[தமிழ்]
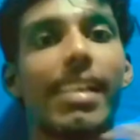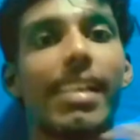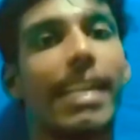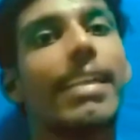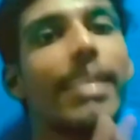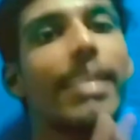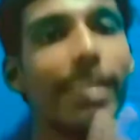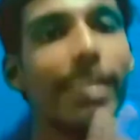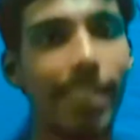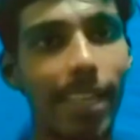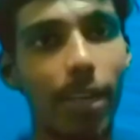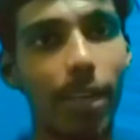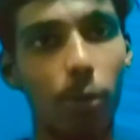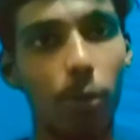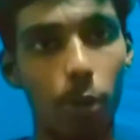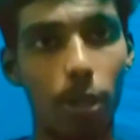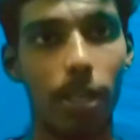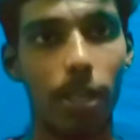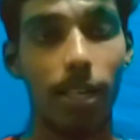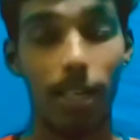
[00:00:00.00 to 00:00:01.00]
ரெண்டு டீ
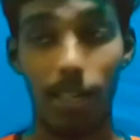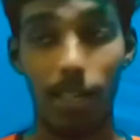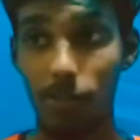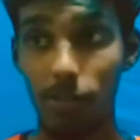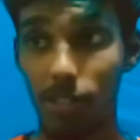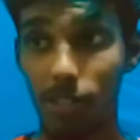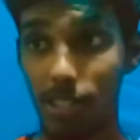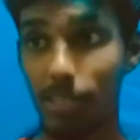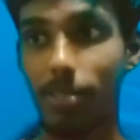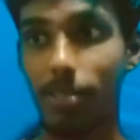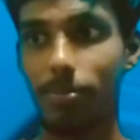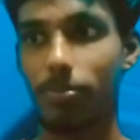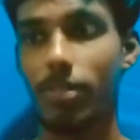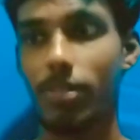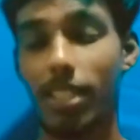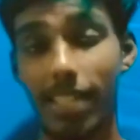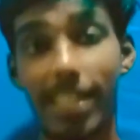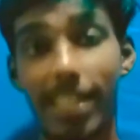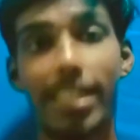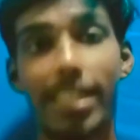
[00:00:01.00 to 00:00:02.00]
குடிக்கிற அளவுக்கு
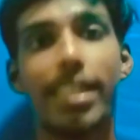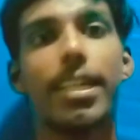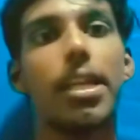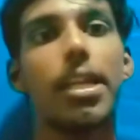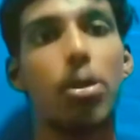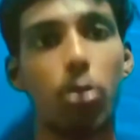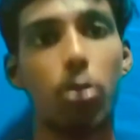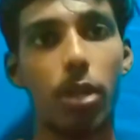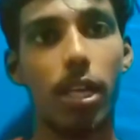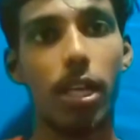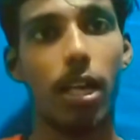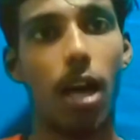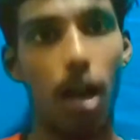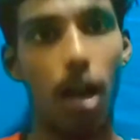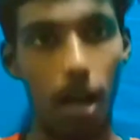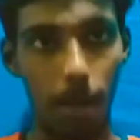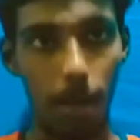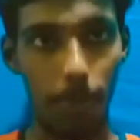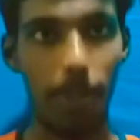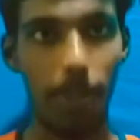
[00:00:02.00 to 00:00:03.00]
ரெண்டு டீ
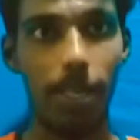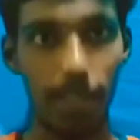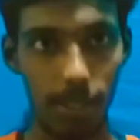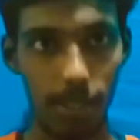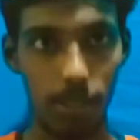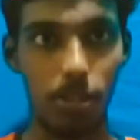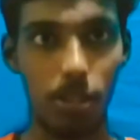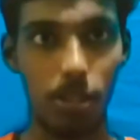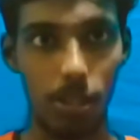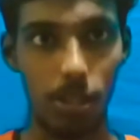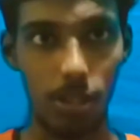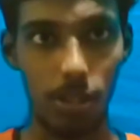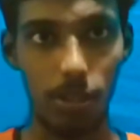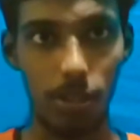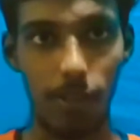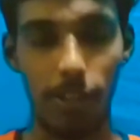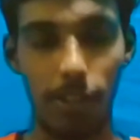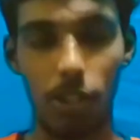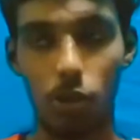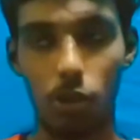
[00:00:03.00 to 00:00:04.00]
குடிக்கலாம் அப்படிங்கிறது
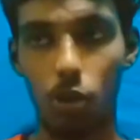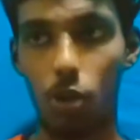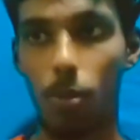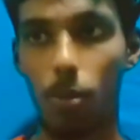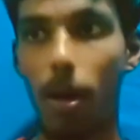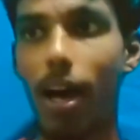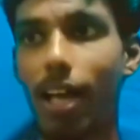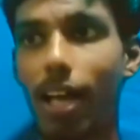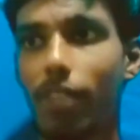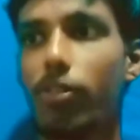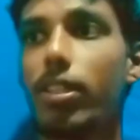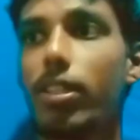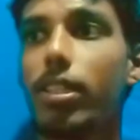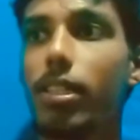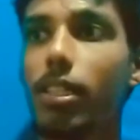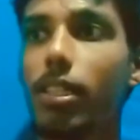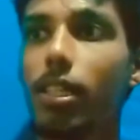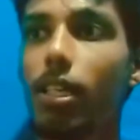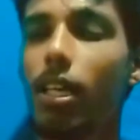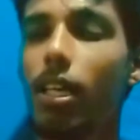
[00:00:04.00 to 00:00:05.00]
அவனுக்கு தோணுமா அது
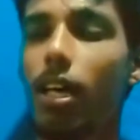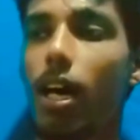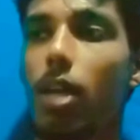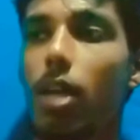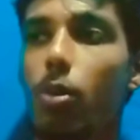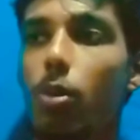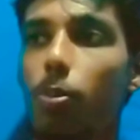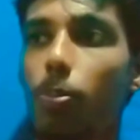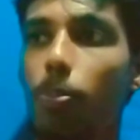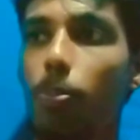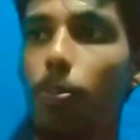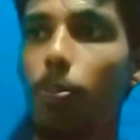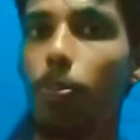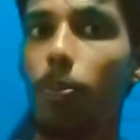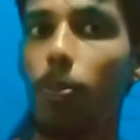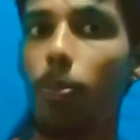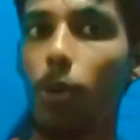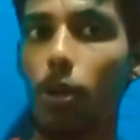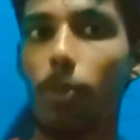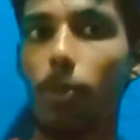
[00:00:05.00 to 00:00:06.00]
வந்து அது
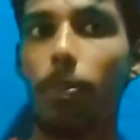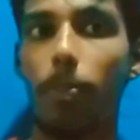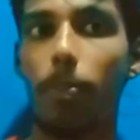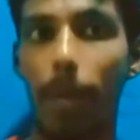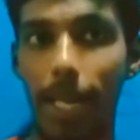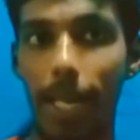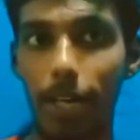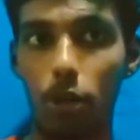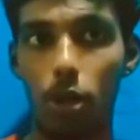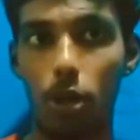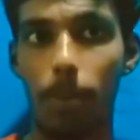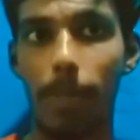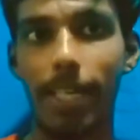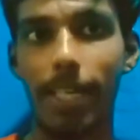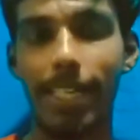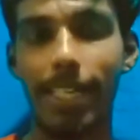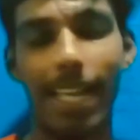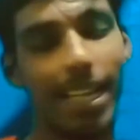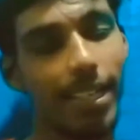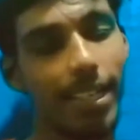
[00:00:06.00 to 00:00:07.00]
பொன் பையனோட
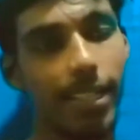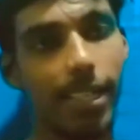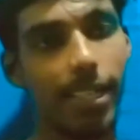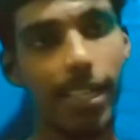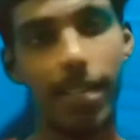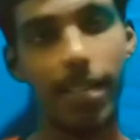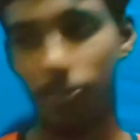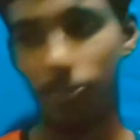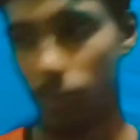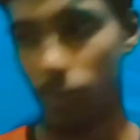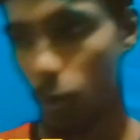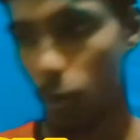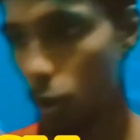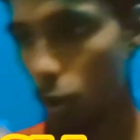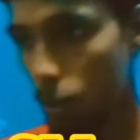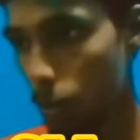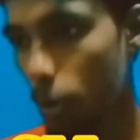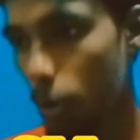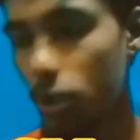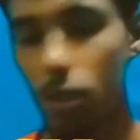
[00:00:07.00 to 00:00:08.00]
மென்டாலிட்டி
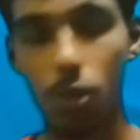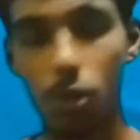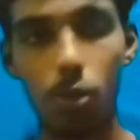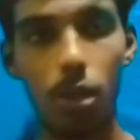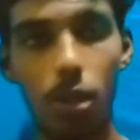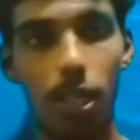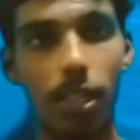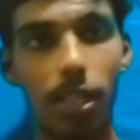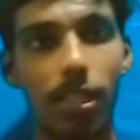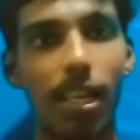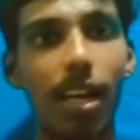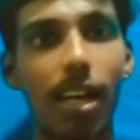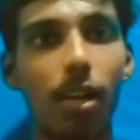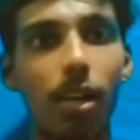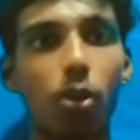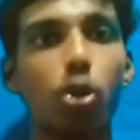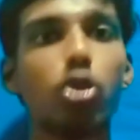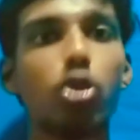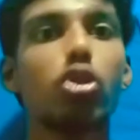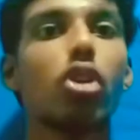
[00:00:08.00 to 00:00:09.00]
ஒரு பொண்ணு கூட இருந்தால்
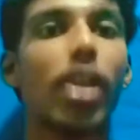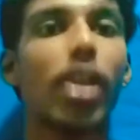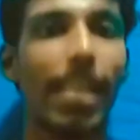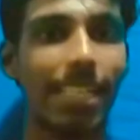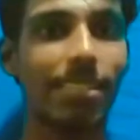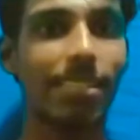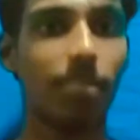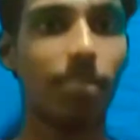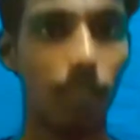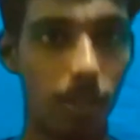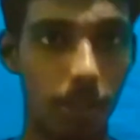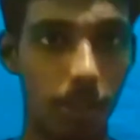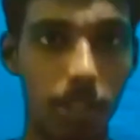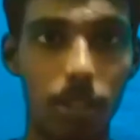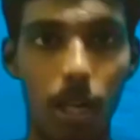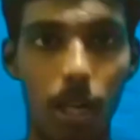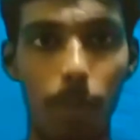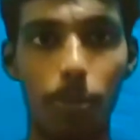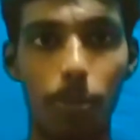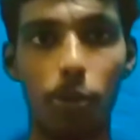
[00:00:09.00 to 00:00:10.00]
கொஞ்சம் எக்ஸ்ட்ராவாக
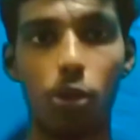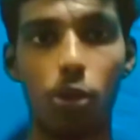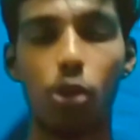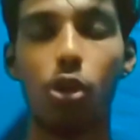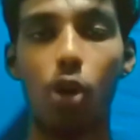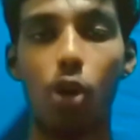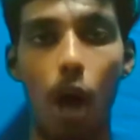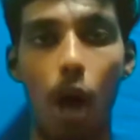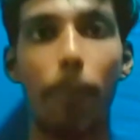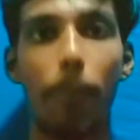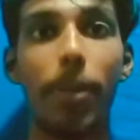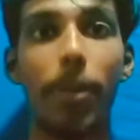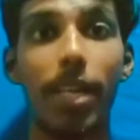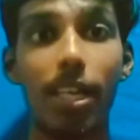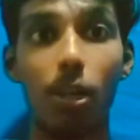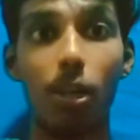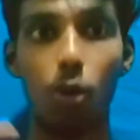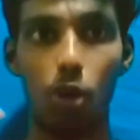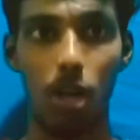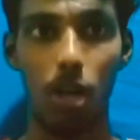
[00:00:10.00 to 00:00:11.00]
சாப்பிட்ணும்
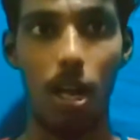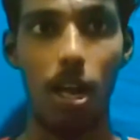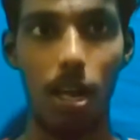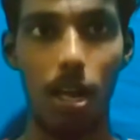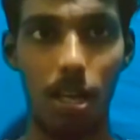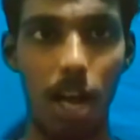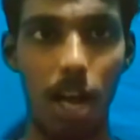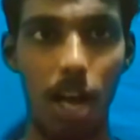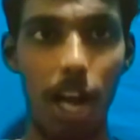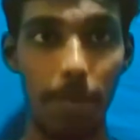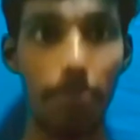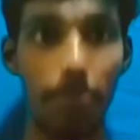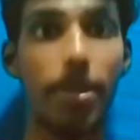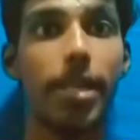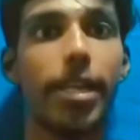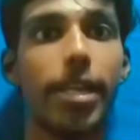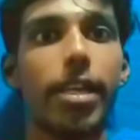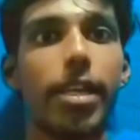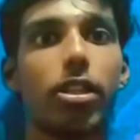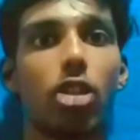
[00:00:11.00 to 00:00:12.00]
அப்படிங்கிற ஒரு
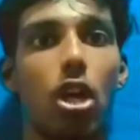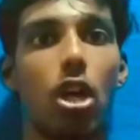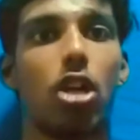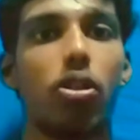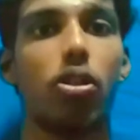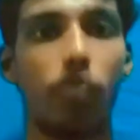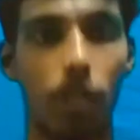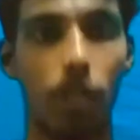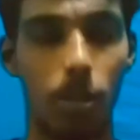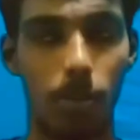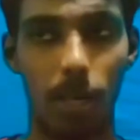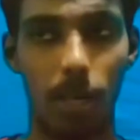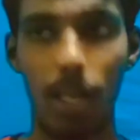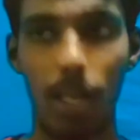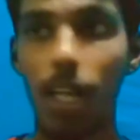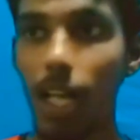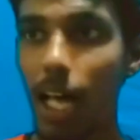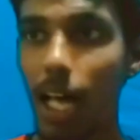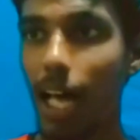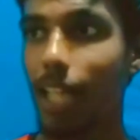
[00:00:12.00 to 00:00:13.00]
அட்மைரிங் தாட் வருமா
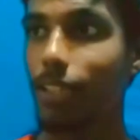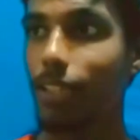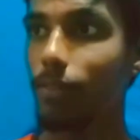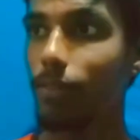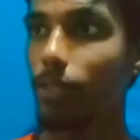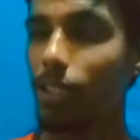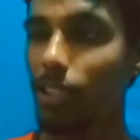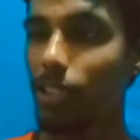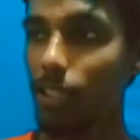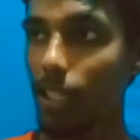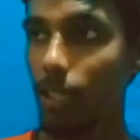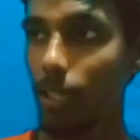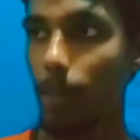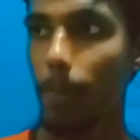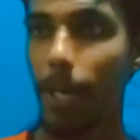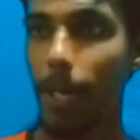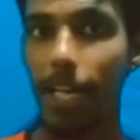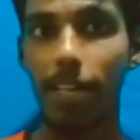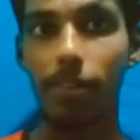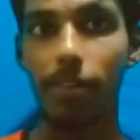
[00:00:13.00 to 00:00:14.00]
அது வந்து அந்த
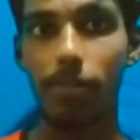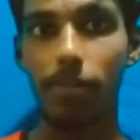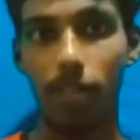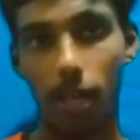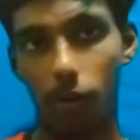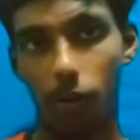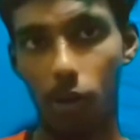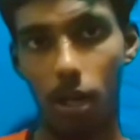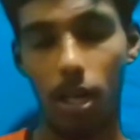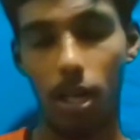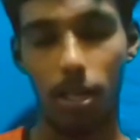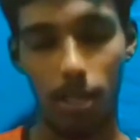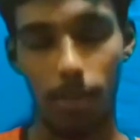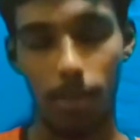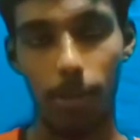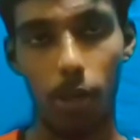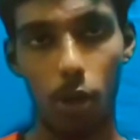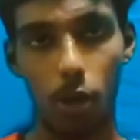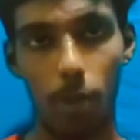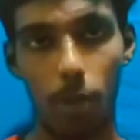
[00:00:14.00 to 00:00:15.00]
பிரெயின் அவங்க
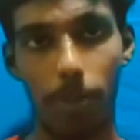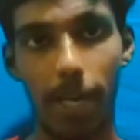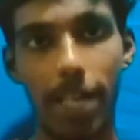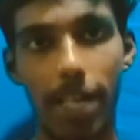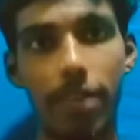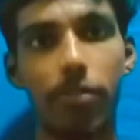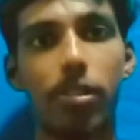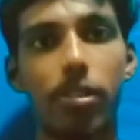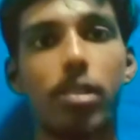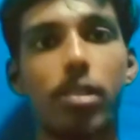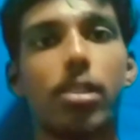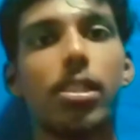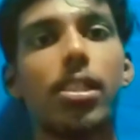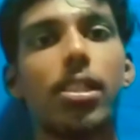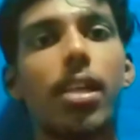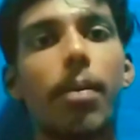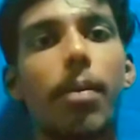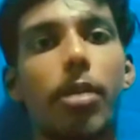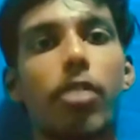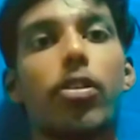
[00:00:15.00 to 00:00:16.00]
நம்மளோட பிரெயின் வந்து
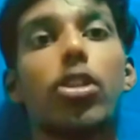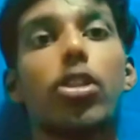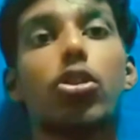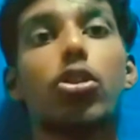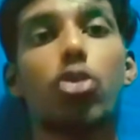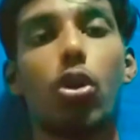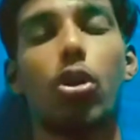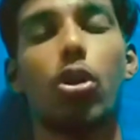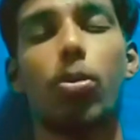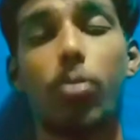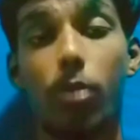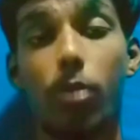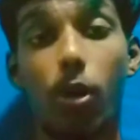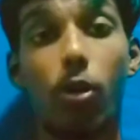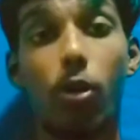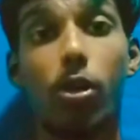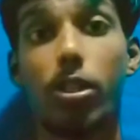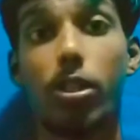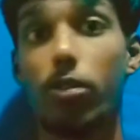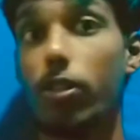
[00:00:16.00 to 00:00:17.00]
நமக்கு வந்து சொல்லும் ஓ
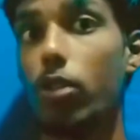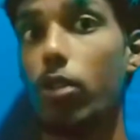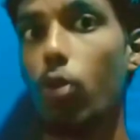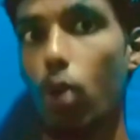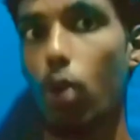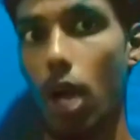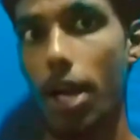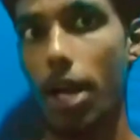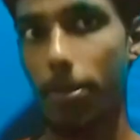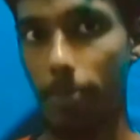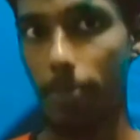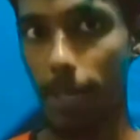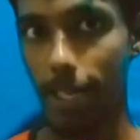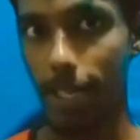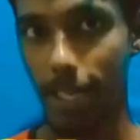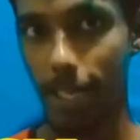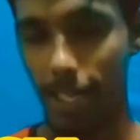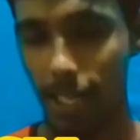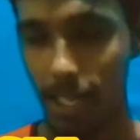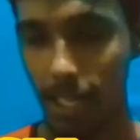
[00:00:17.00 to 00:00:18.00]
இது வந்து ஒரு
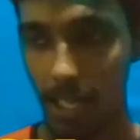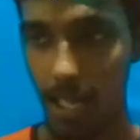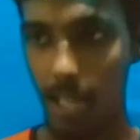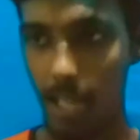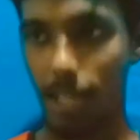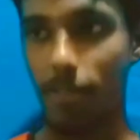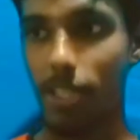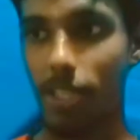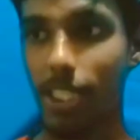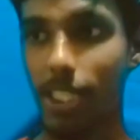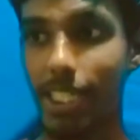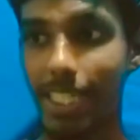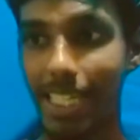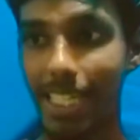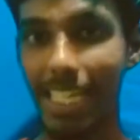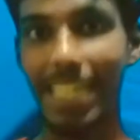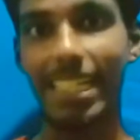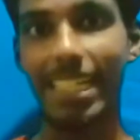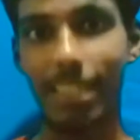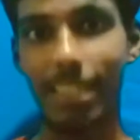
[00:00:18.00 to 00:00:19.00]
அட்மைரிங் அதாவது
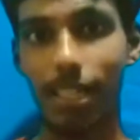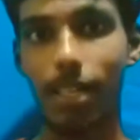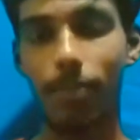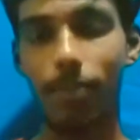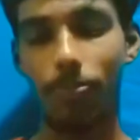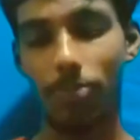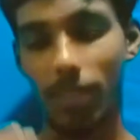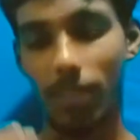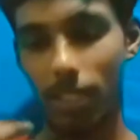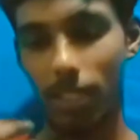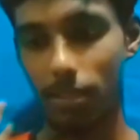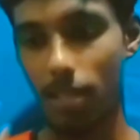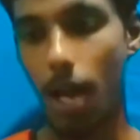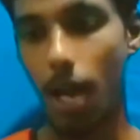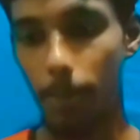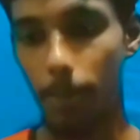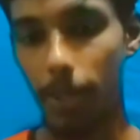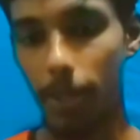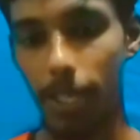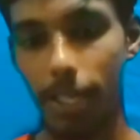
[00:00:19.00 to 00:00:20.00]
ஈட்டில்
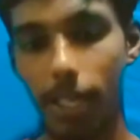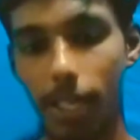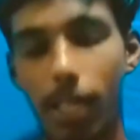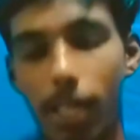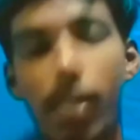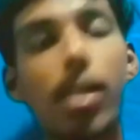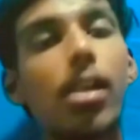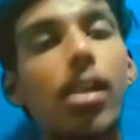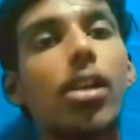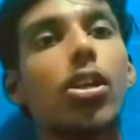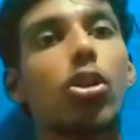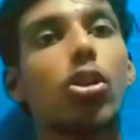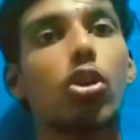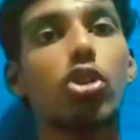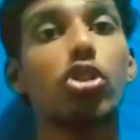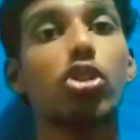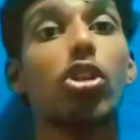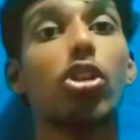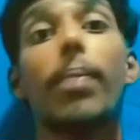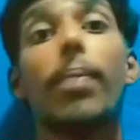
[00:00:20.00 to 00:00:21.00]
சாப்பிடையில்
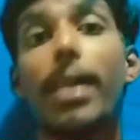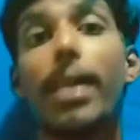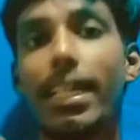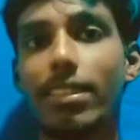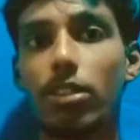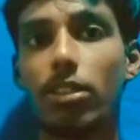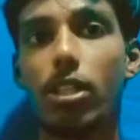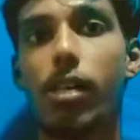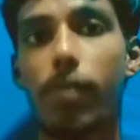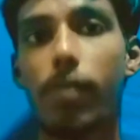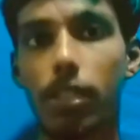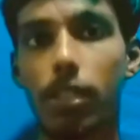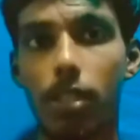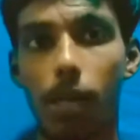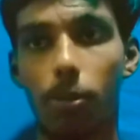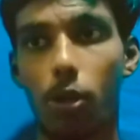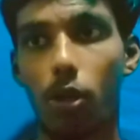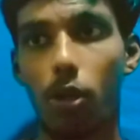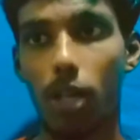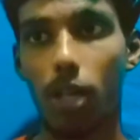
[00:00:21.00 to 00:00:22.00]
கொஞ்சம் நம்ம எக்ஸ்ட்ராவாக
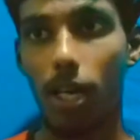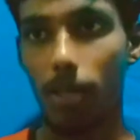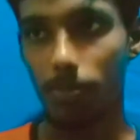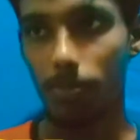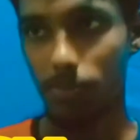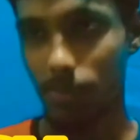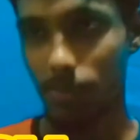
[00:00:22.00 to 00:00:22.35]
சாப்பிட்டோன்னா